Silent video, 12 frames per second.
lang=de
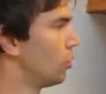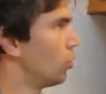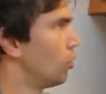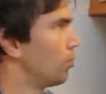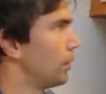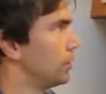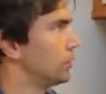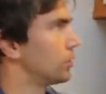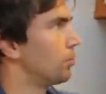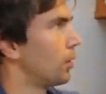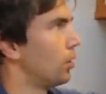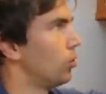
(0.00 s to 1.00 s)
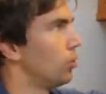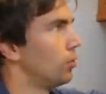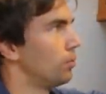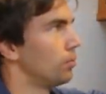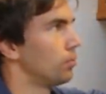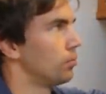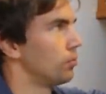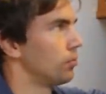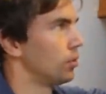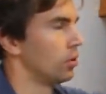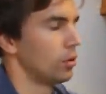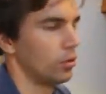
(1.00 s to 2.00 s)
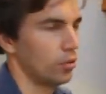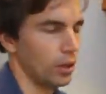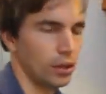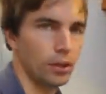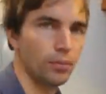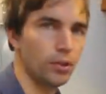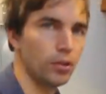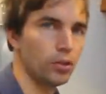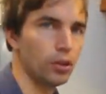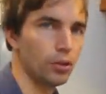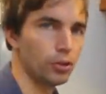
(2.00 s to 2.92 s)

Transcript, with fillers: Und bei Nichtgebrauch, zack, ist es wieder